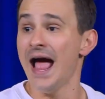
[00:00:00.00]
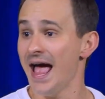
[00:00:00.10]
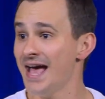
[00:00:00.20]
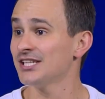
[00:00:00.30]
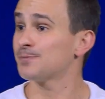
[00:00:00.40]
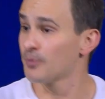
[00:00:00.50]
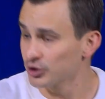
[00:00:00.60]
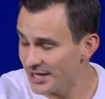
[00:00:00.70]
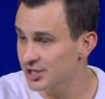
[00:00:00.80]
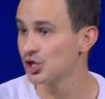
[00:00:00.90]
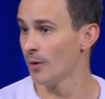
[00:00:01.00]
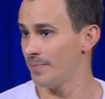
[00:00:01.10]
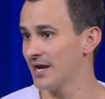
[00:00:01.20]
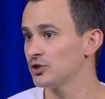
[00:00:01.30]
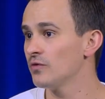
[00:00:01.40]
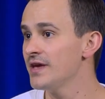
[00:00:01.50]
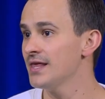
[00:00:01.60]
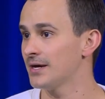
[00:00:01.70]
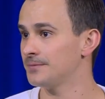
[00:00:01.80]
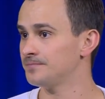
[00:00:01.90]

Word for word: es protección para tu vida.